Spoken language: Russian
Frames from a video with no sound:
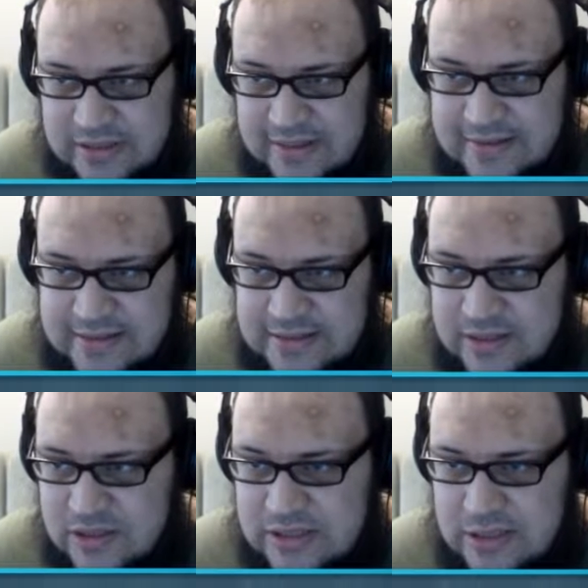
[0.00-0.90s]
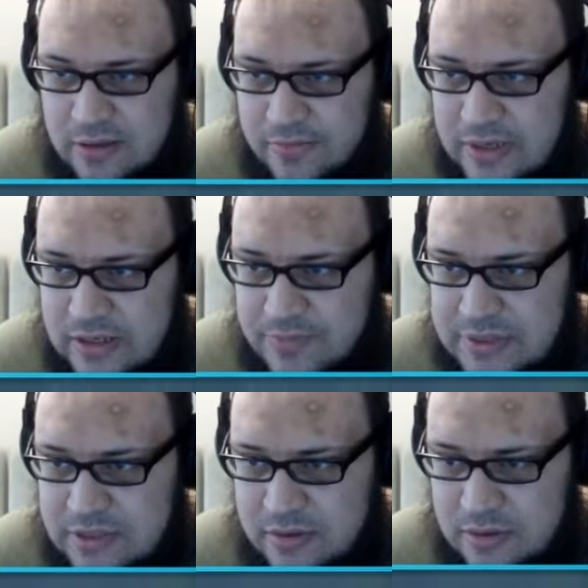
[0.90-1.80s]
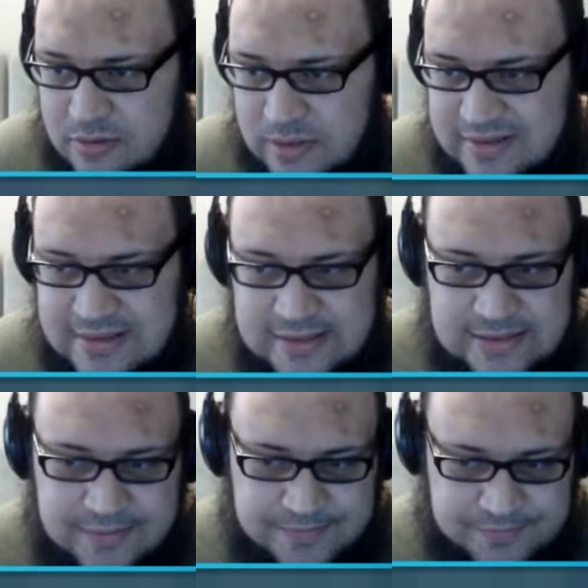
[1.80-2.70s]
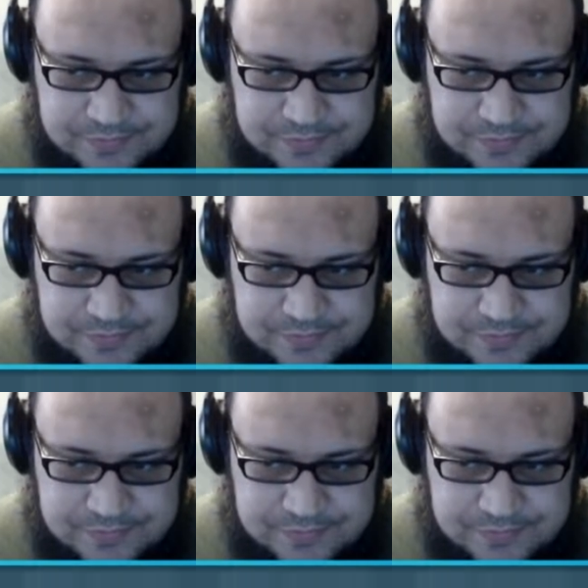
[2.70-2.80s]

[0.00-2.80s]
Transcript: да, на 300 тел, или на 500, на 300.